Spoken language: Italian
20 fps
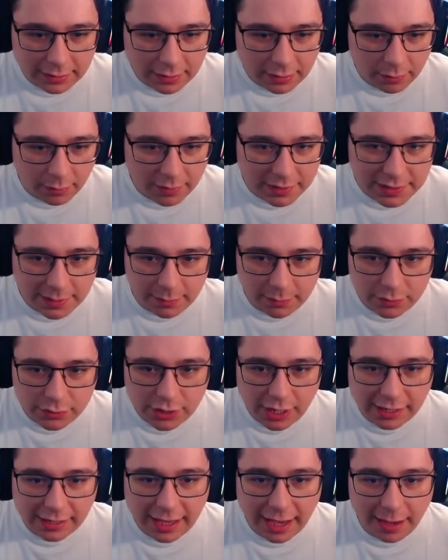Qua siamo
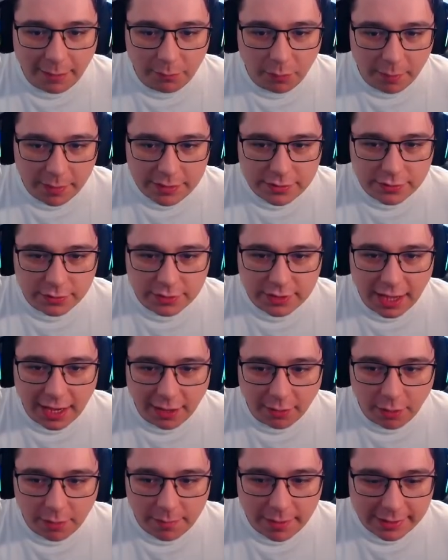già al campo
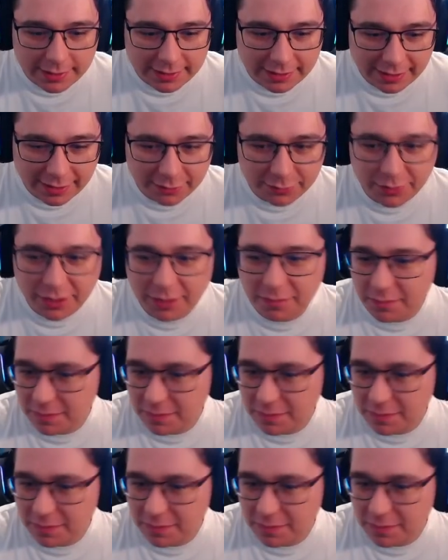mezzosangue immersi nella natura,